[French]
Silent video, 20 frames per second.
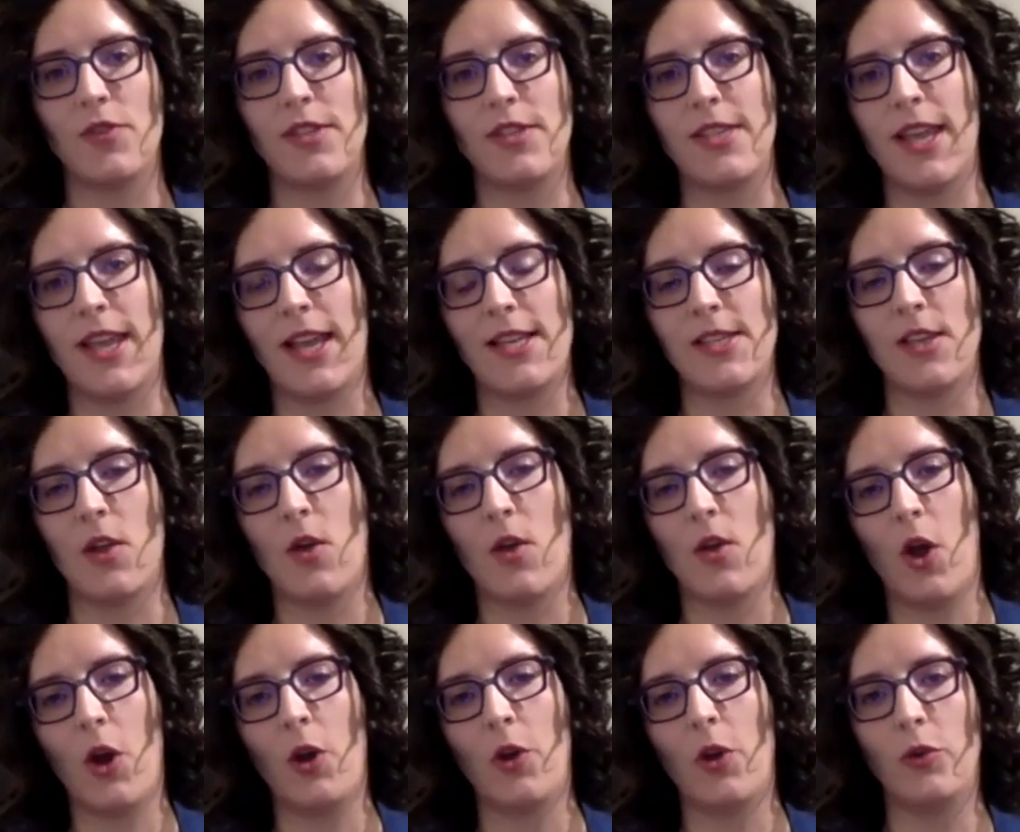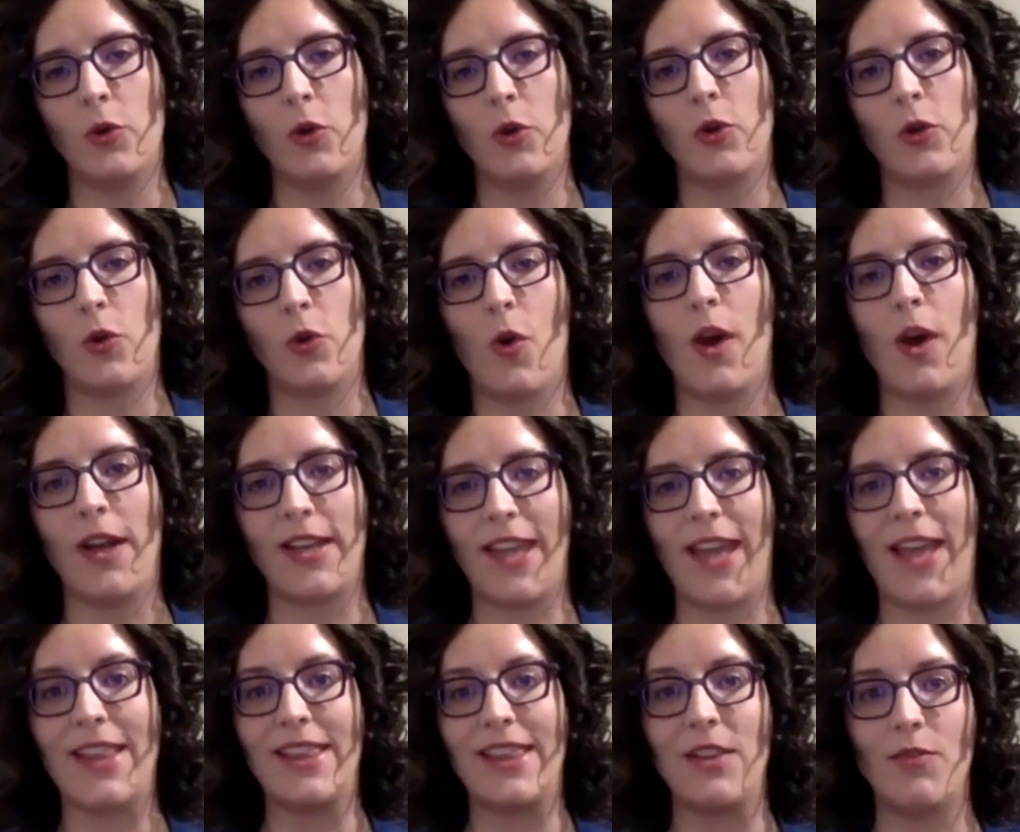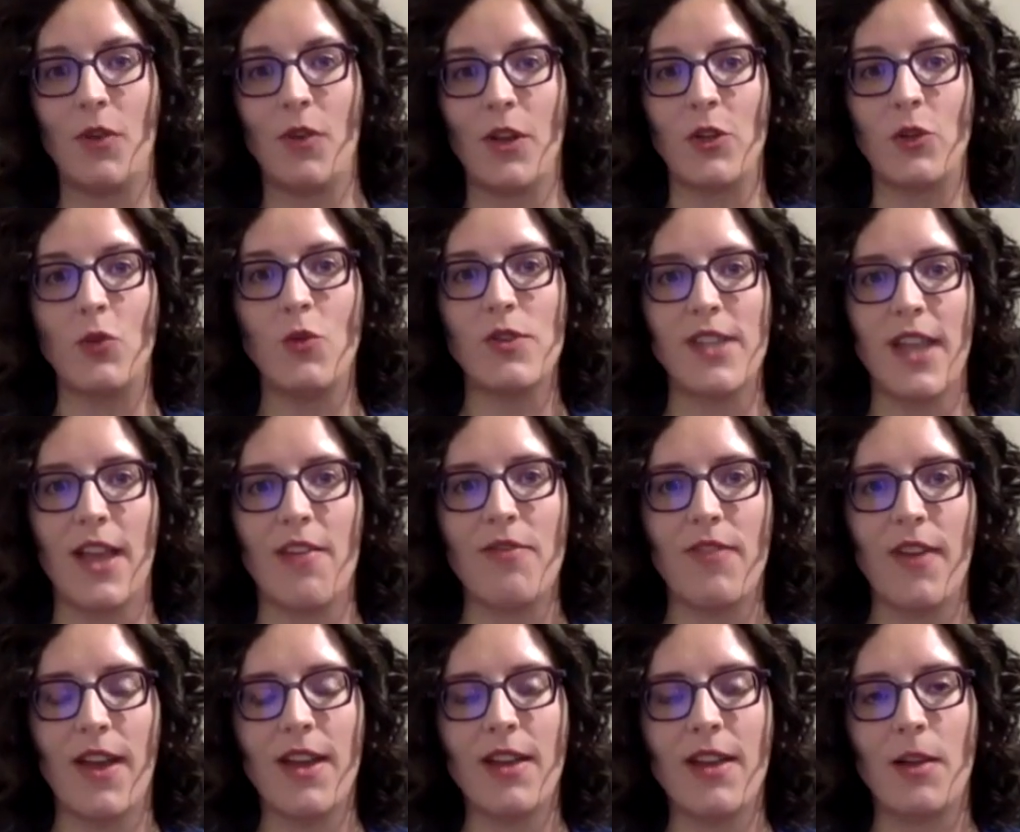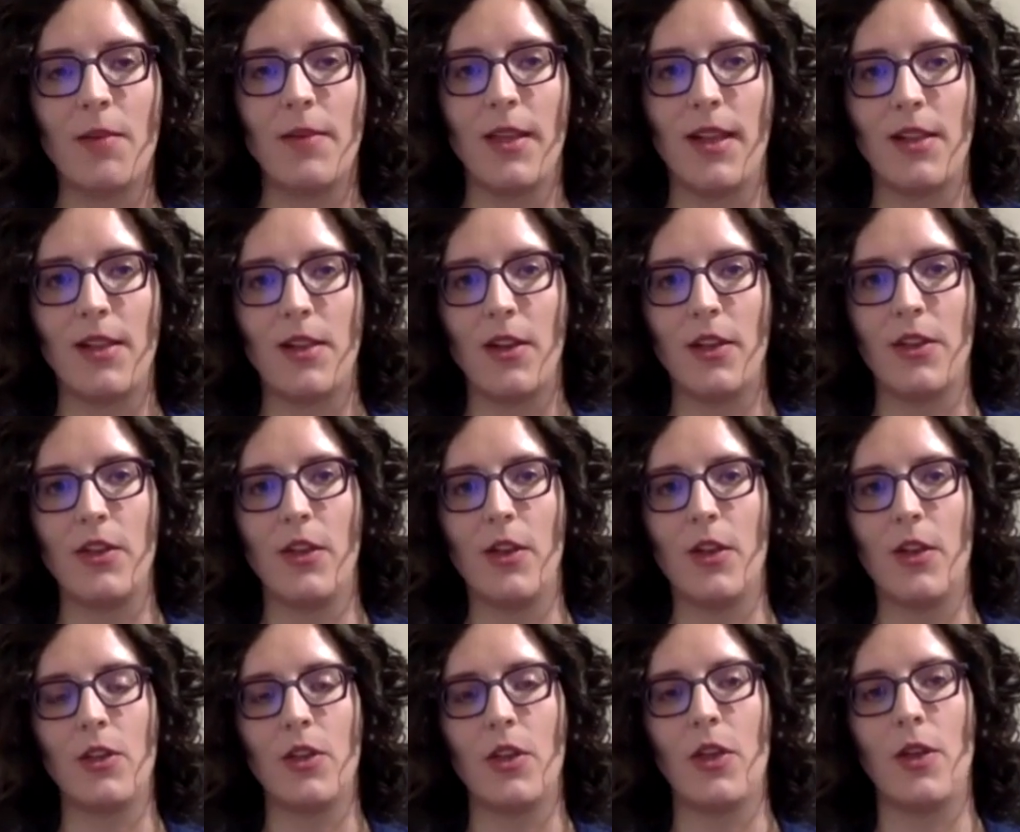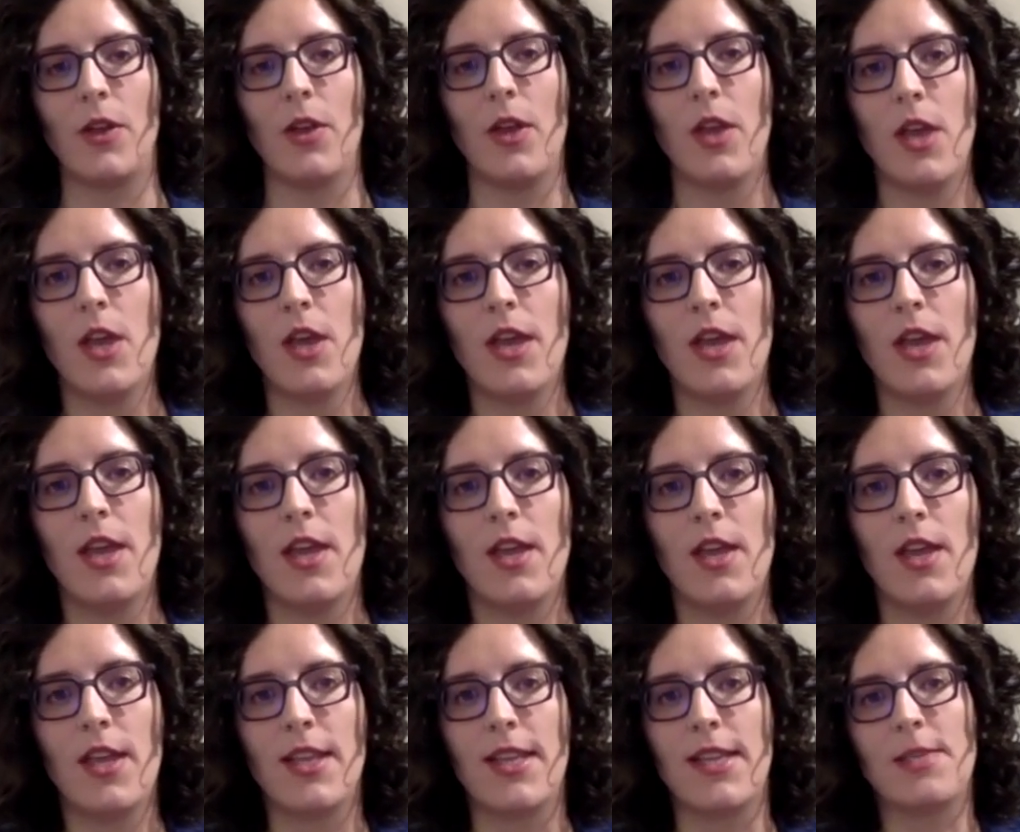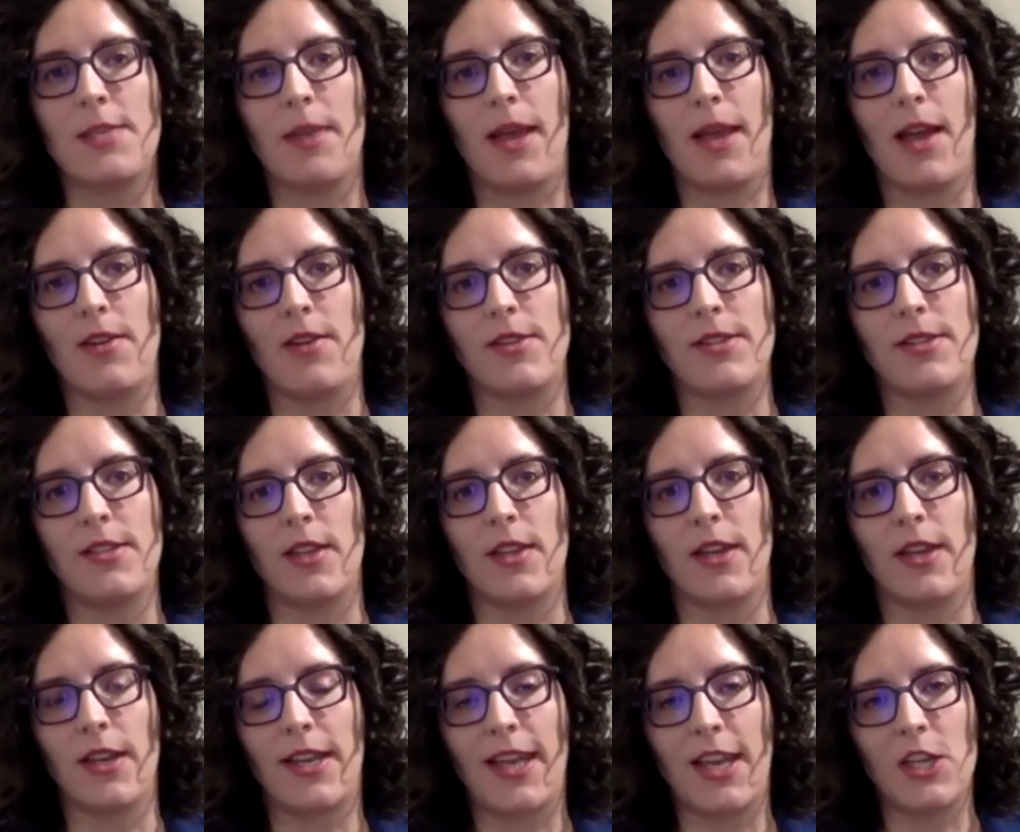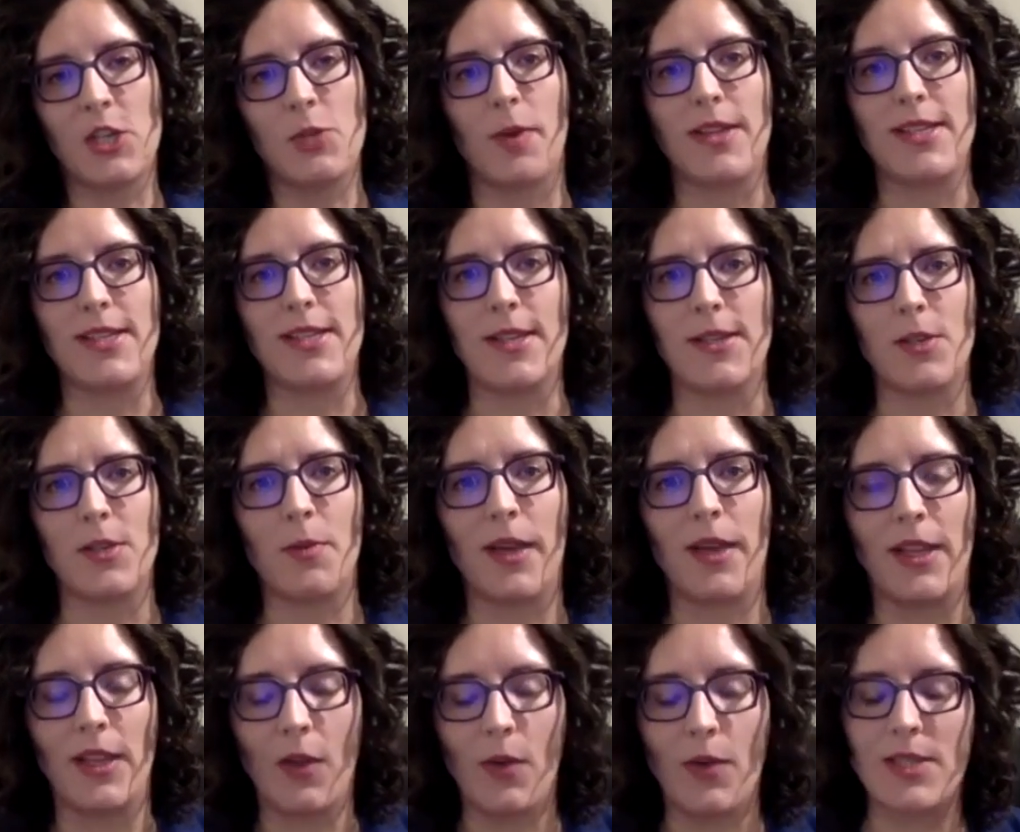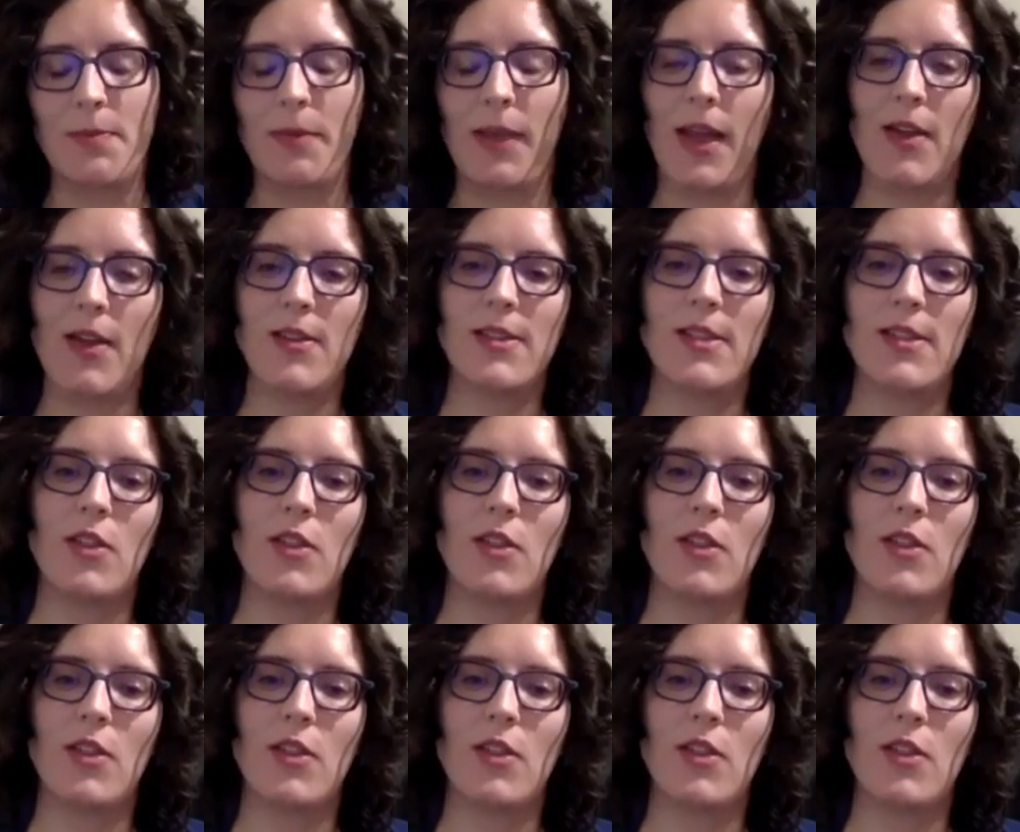Je veux dire, elles ont un, deux, trois, quatre, des fois douze enfants, comme dans le cas de Espérance 4, euh, je pense que c'est ça Espérance.